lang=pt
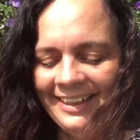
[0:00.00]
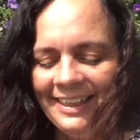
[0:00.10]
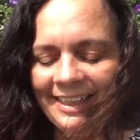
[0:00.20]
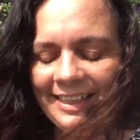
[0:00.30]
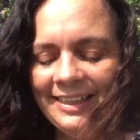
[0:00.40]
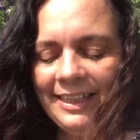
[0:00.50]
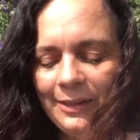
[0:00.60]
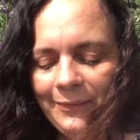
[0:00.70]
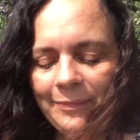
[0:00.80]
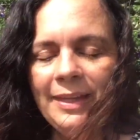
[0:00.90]

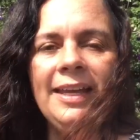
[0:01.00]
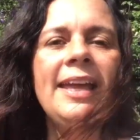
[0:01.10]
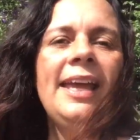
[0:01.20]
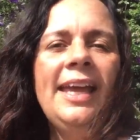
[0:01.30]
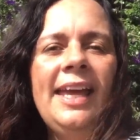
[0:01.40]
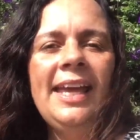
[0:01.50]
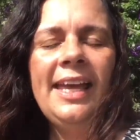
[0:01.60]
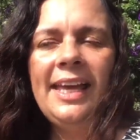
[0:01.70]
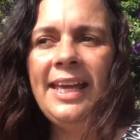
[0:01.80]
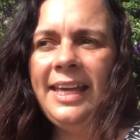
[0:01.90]
Então,
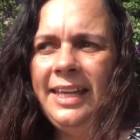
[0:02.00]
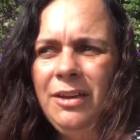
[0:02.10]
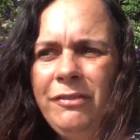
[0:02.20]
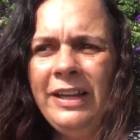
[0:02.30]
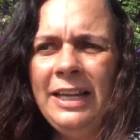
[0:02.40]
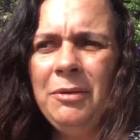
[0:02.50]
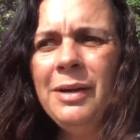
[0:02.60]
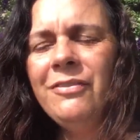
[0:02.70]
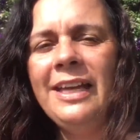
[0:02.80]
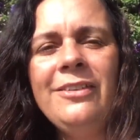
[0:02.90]
é, eu falei
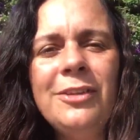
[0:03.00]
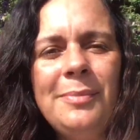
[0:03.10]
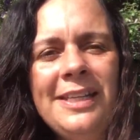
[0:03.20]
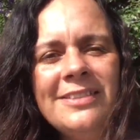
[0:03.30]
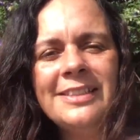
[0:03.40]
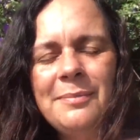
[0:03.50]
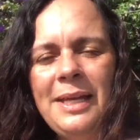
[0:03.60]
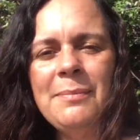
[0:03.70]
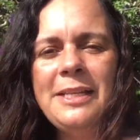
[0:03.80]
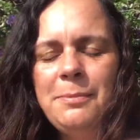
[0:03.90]
uma vez sobre isso
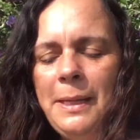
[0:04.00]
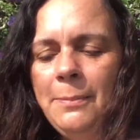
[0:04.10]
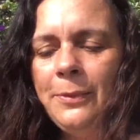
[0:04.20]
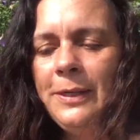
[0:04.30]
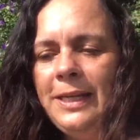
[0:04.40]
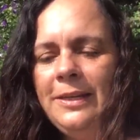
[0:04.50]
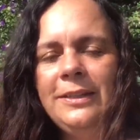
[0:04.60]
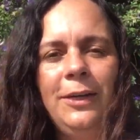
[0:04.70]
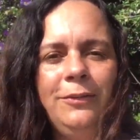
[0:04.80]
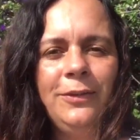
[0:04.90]
também, mas bem pouquinho,
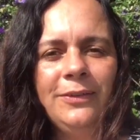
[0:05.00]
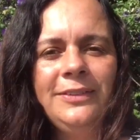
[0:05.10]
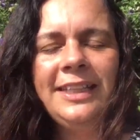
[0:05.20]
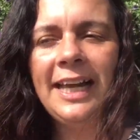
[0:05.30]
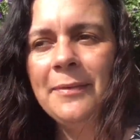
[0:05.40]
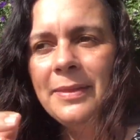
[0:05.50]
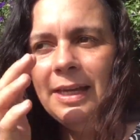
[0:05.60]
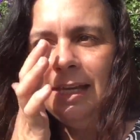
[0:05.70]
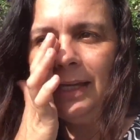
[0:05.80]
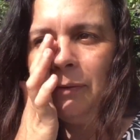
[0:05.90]
então vou contar.
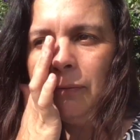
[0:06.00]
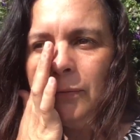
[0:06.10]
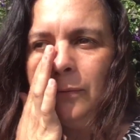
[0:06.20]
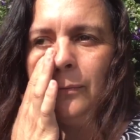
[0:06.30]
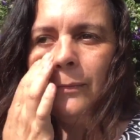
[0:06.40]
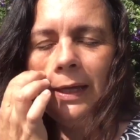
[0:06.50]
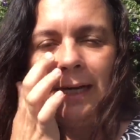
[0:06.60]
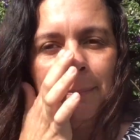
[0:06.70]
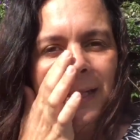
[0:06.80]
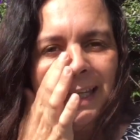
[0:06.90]
Eu
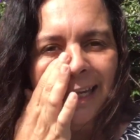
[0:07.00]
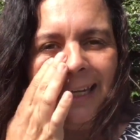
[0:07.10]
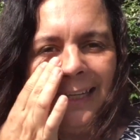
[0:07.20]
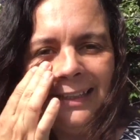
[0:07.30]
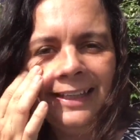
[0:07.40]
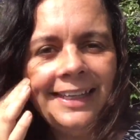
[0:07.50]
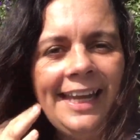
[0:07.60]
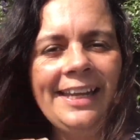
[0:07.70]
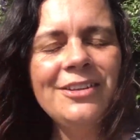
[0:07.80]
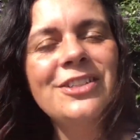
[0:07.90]
era pequena ainda,
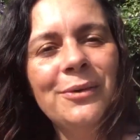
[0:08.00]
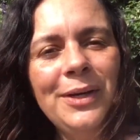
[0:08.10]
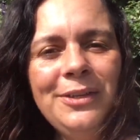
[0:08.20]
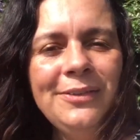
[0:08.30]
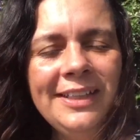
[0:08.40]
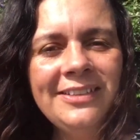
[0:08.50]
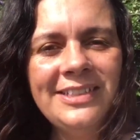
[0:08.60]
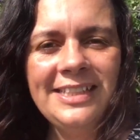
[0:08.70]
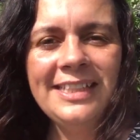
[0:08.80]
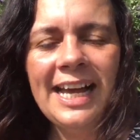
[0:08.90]
né? Eu tinha oito anos
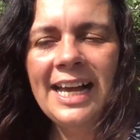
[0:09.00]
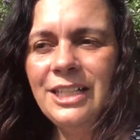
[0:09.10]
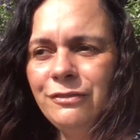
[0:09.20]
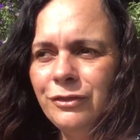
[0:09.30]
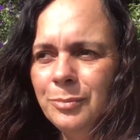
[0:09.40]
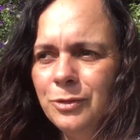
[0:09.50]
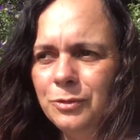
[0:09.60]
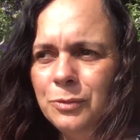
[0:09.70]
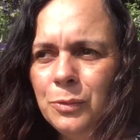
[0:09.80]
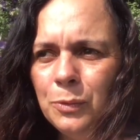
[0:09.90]
de idade, fomos
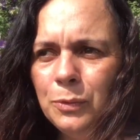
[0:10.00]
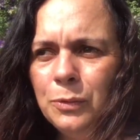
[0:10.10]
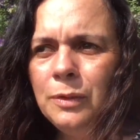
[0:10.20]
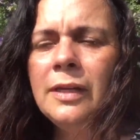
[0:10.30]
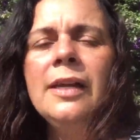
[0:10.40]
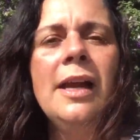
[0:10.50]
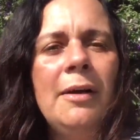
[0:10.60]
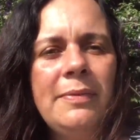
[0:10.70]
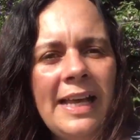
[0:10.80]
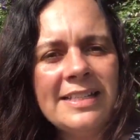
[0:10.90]
num culto.
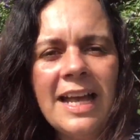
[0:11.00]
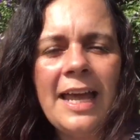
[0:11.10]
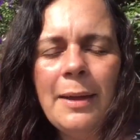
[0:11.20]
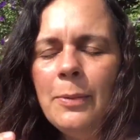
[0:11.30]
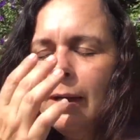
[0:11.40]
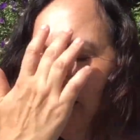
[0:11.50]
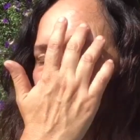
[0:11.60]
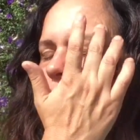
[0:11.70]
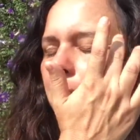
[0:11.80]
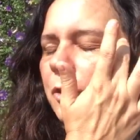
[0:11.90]
Nessa época,
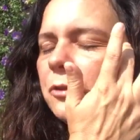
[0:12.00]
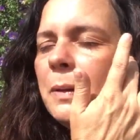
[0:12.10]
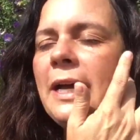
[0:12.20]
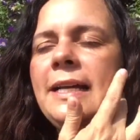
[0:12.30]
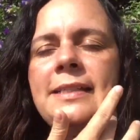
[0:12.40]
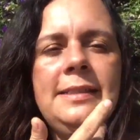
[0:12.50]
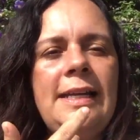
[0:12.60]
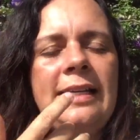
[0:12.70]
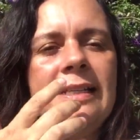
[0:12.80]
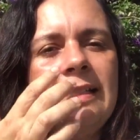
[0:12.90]
os meus pais,
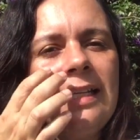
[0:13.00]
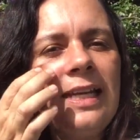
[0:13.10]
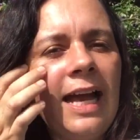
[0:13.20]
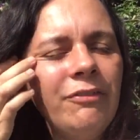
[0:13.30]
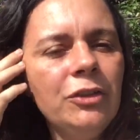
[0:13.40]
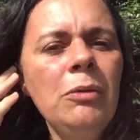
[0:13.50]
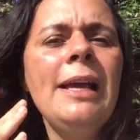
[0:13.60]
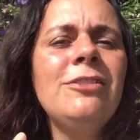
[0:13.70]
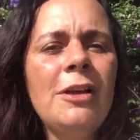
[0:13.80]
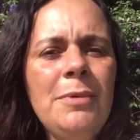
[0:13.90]
eles criavam, não
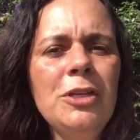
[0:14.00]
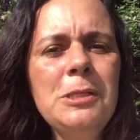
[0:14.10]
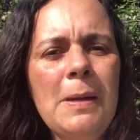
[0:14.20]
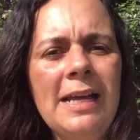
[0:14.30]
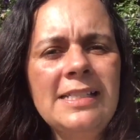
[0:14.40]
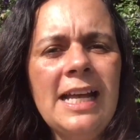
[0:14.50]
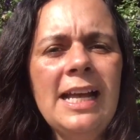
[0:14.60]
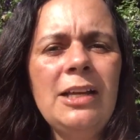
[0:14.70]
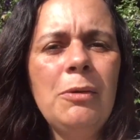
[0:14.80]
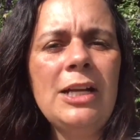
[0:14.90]
é só meus pais,
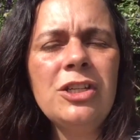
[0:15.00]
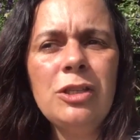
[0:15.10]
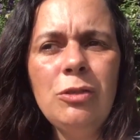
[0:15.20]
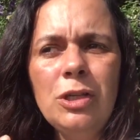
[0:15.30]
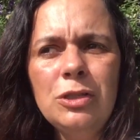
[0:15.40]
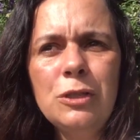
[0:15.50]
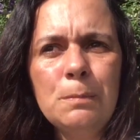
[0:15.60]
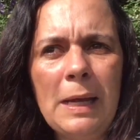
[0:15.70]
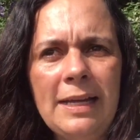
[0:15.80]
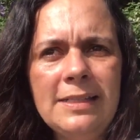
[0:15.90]
tá? Eu acho que todos os
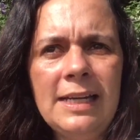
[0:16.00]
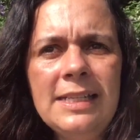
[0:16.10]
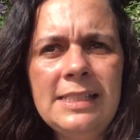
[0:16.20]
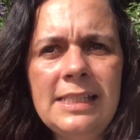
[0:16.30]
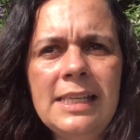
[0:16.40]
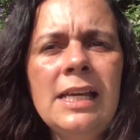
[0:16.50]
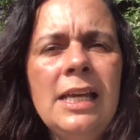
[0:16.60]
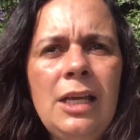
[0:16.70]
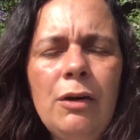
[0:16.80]
pais eram assim. Eu